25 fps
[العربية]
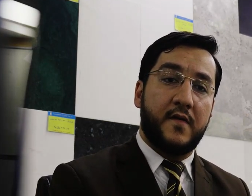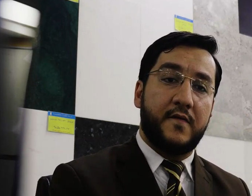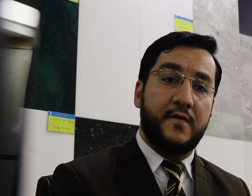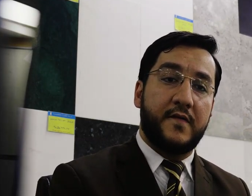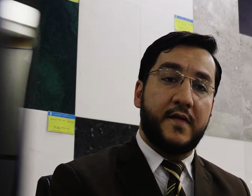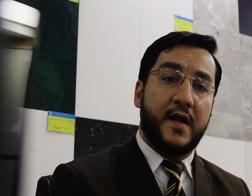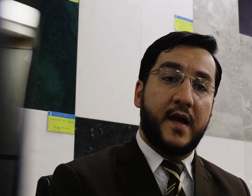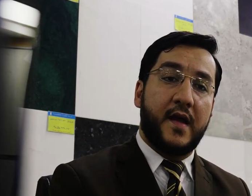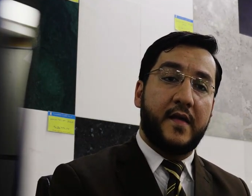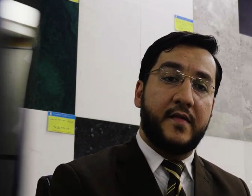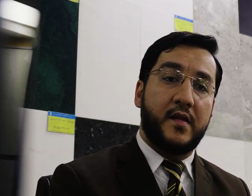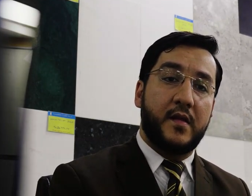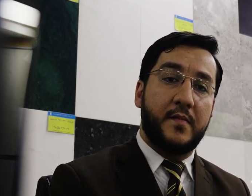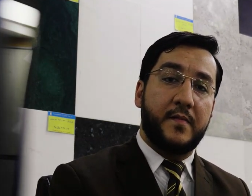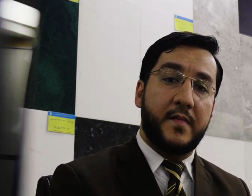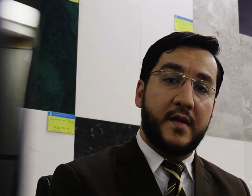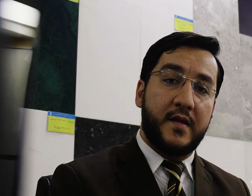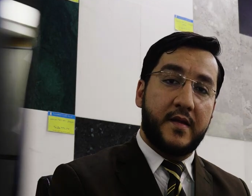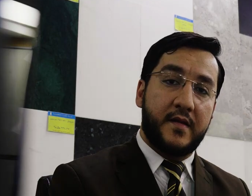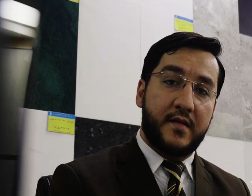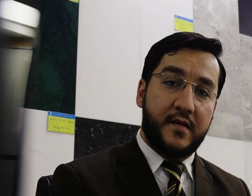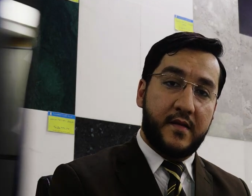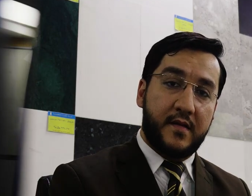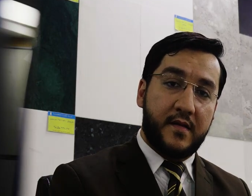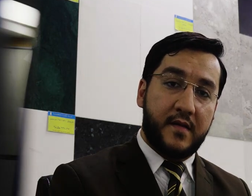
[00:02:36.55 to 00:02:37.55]
في عهد
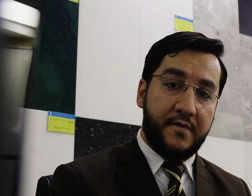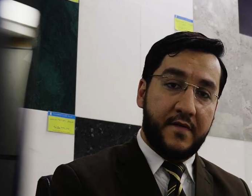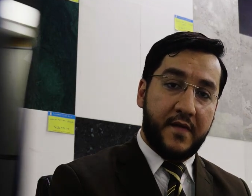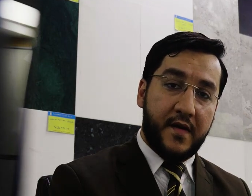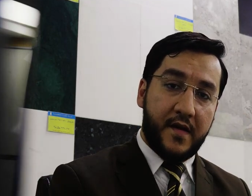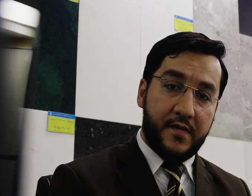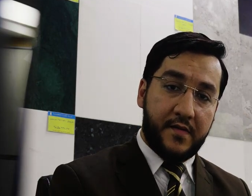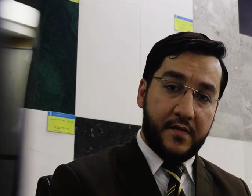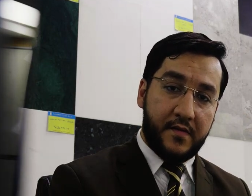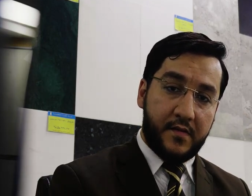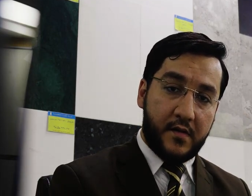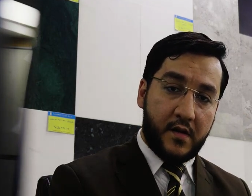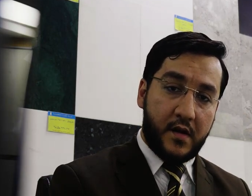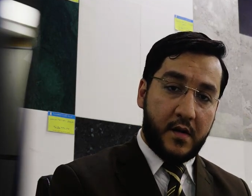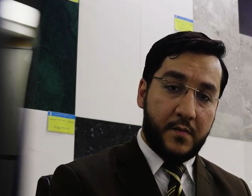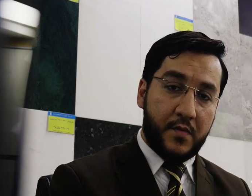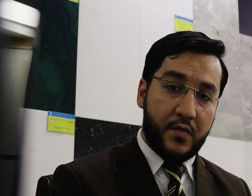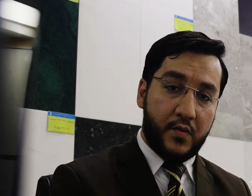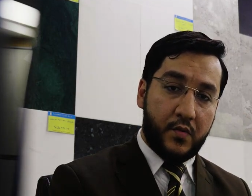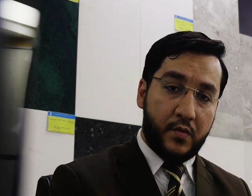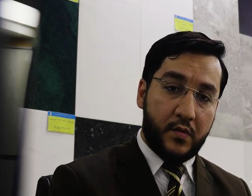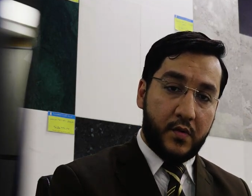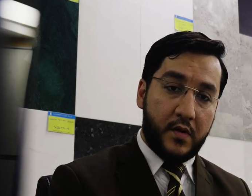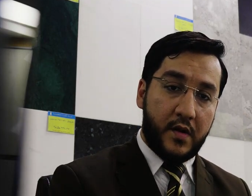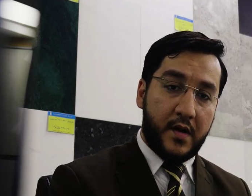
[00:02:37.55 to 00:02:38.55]
الملك فهد
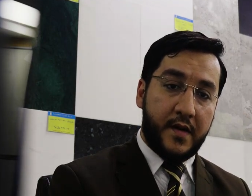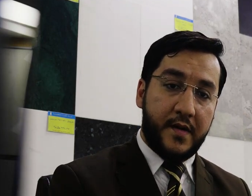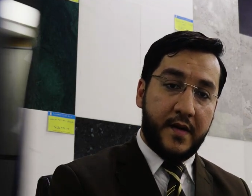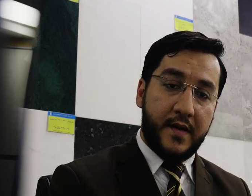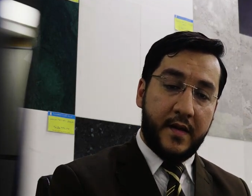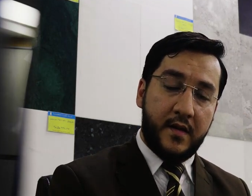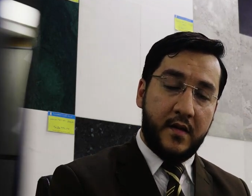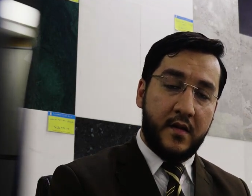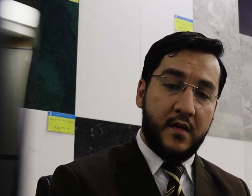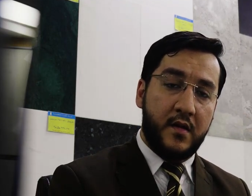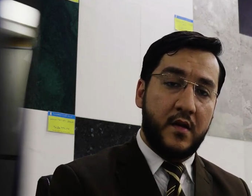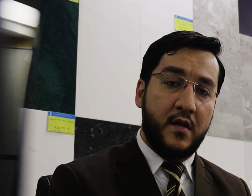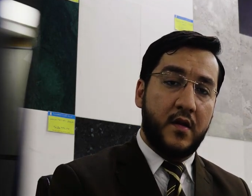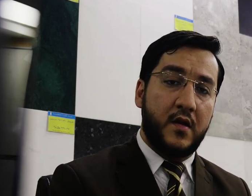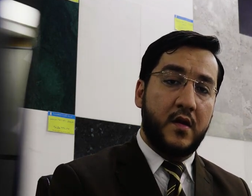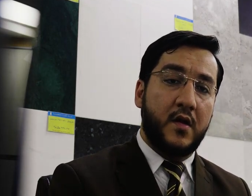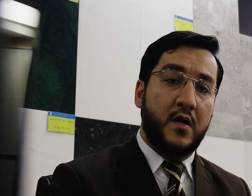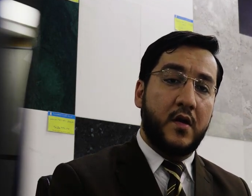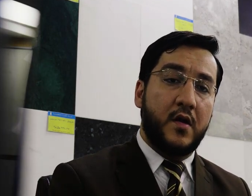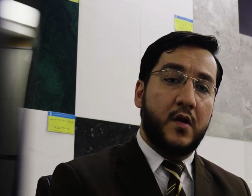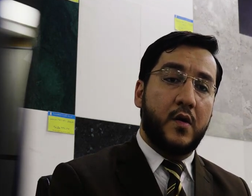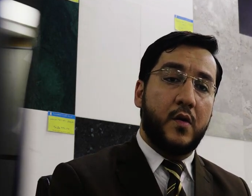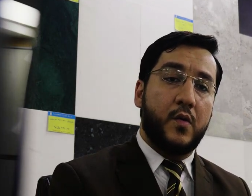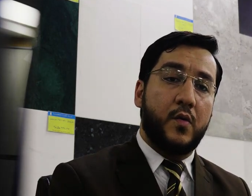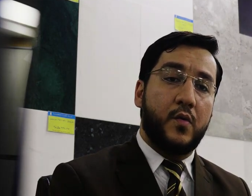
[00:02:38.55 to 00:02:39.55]
رحمة الله عليه
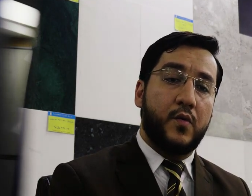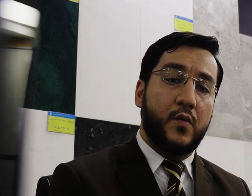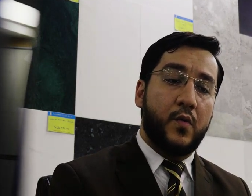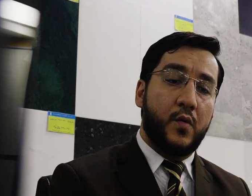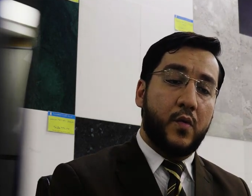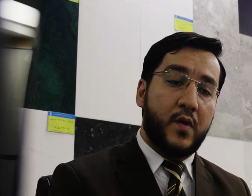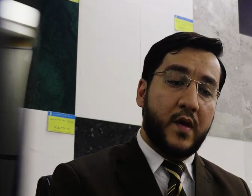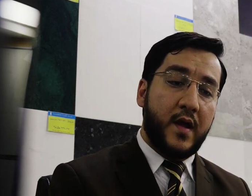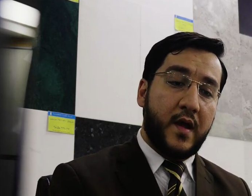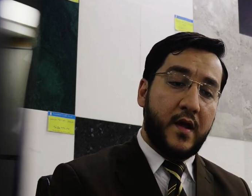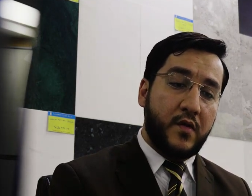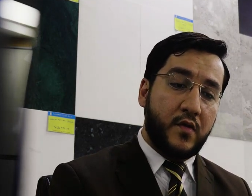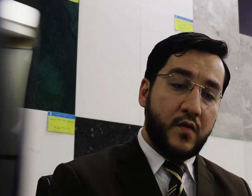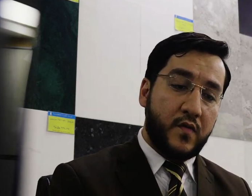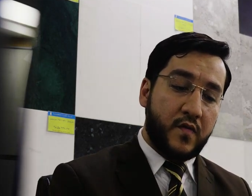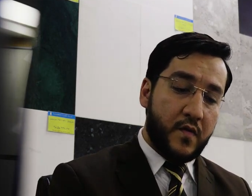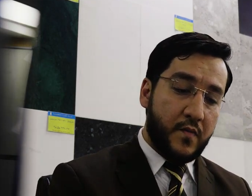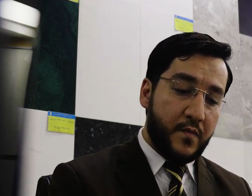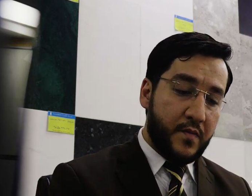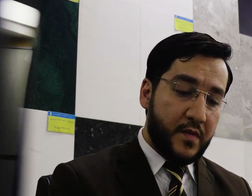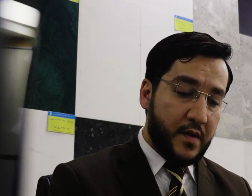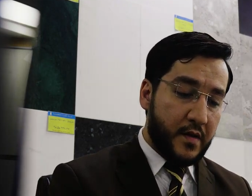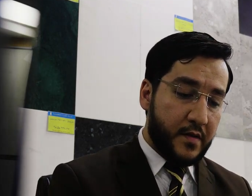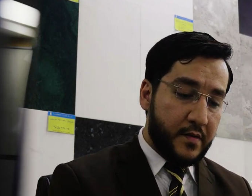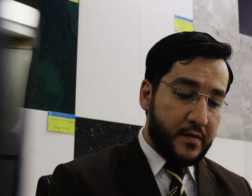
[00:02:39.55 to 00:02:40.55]
وكان جزء
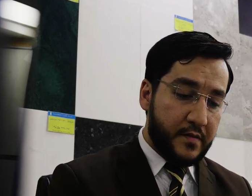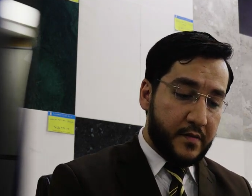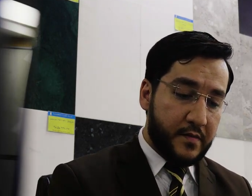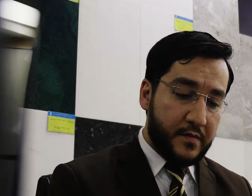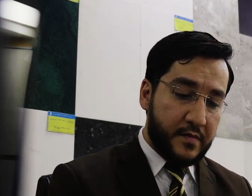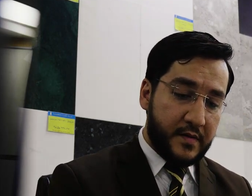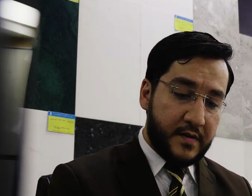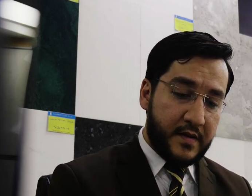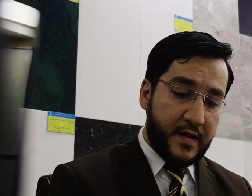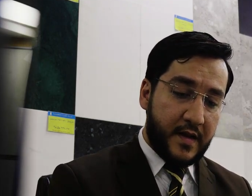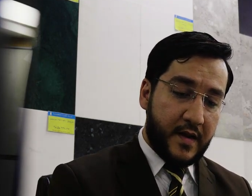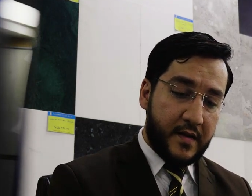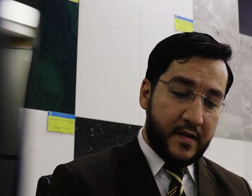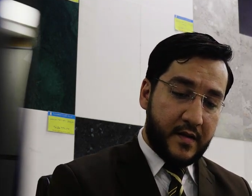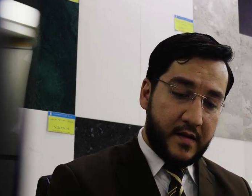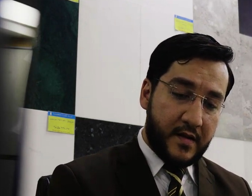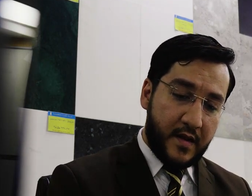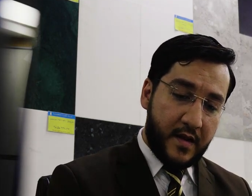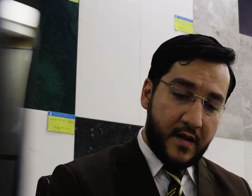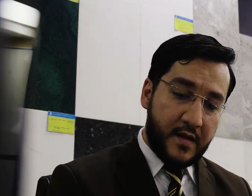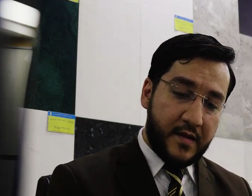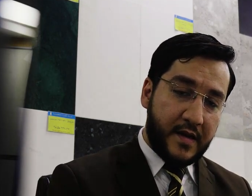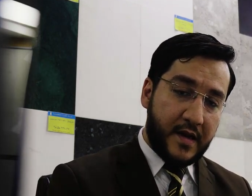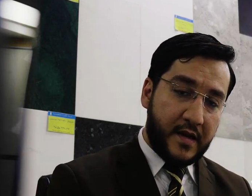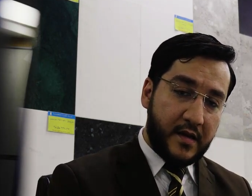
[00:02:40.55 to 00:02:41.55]
من كانت
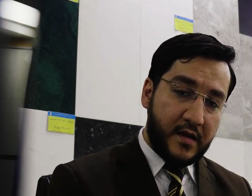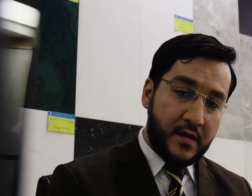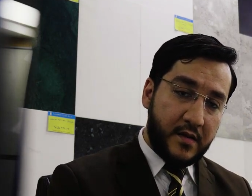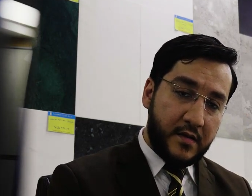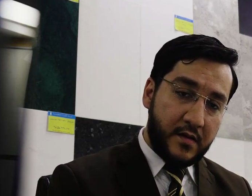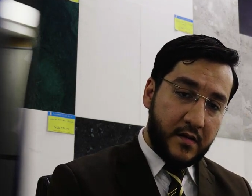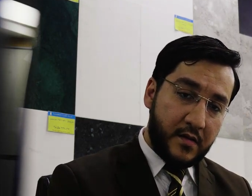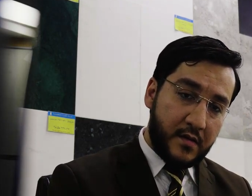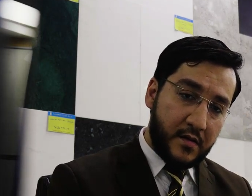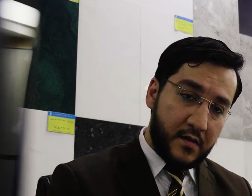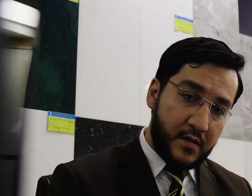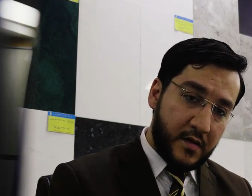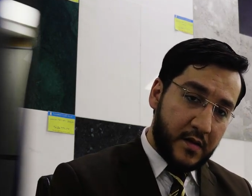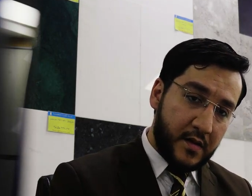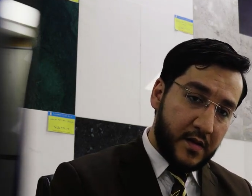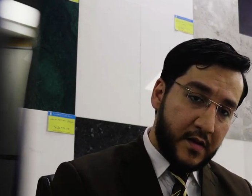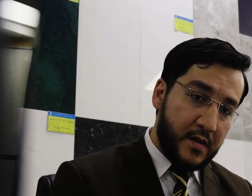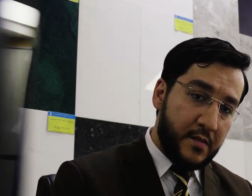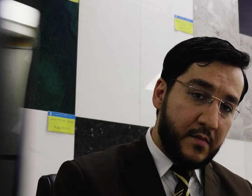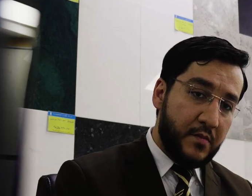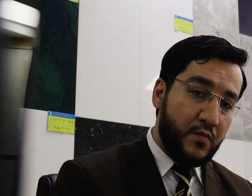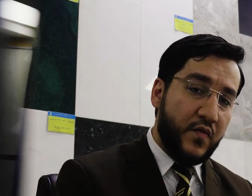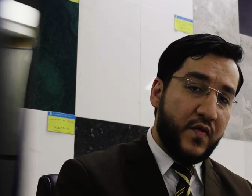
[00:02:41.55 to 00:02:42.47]
لها يعني آه،